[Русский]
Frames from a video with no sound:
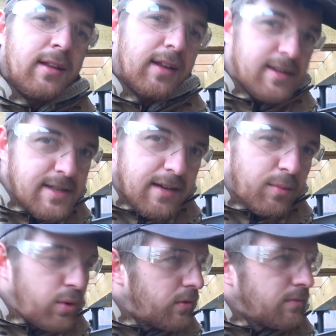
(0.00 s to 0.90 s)
на
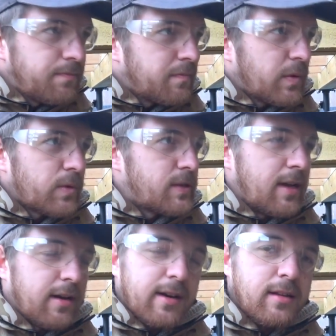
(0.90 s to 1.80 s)
землю.
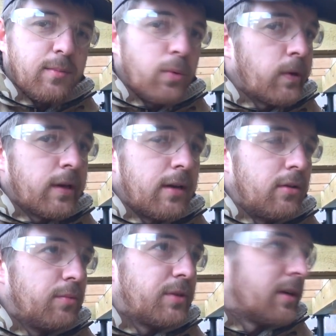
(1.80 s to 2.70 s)
Друзья, ради бога,
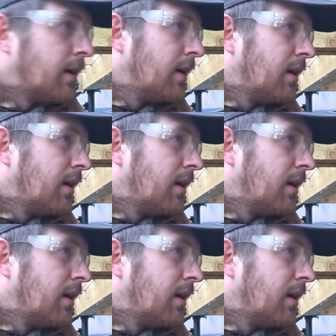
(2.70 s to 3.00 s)
экономьте.